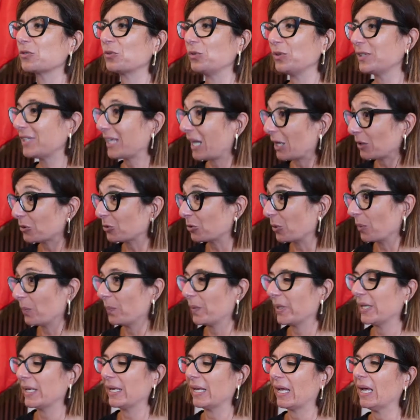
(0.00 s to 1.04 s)
sul tratto
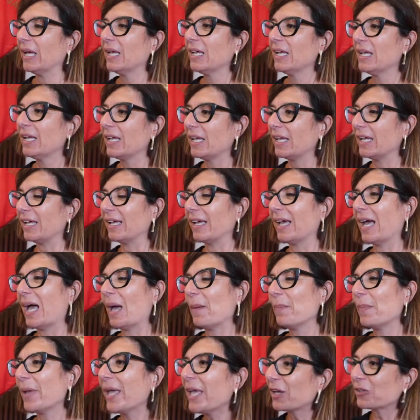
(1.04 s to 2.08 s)
appena eh,
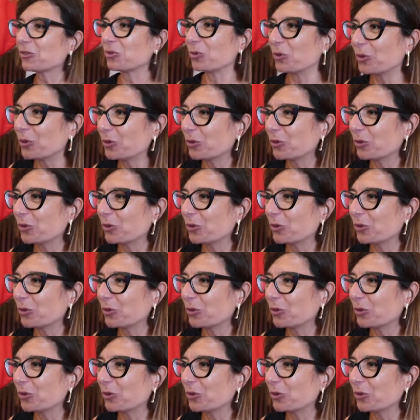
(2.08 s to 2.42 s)
aperto,